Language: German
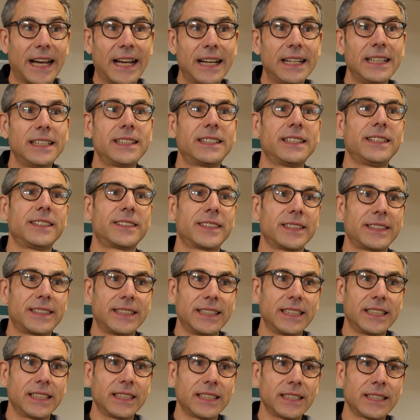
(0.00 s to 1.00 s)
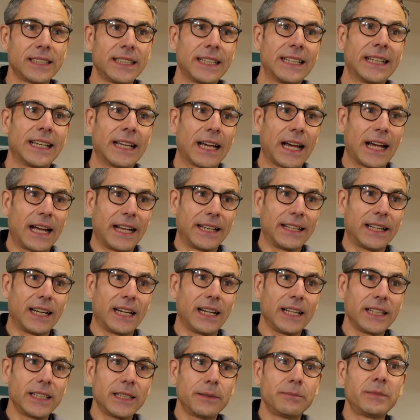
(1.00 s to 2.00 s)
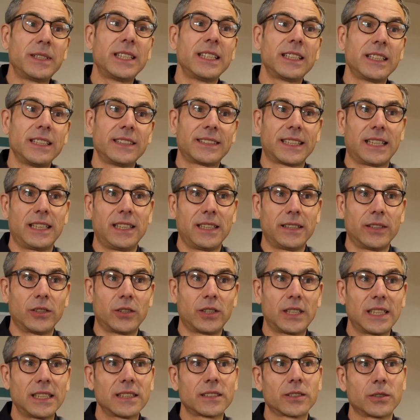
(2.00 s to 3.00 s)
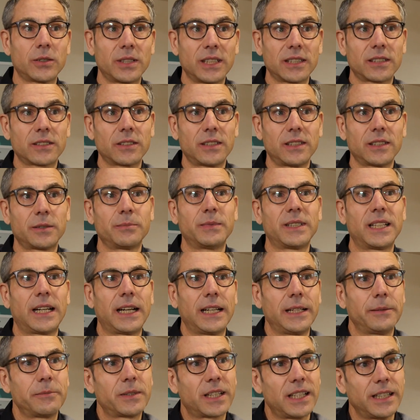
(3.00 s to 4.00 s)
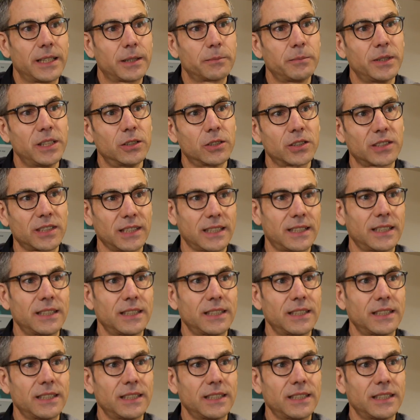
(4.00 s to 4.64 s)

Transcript: All diese Dinge an einem digitalen Ort, sodass du das mit einem Klick benutzen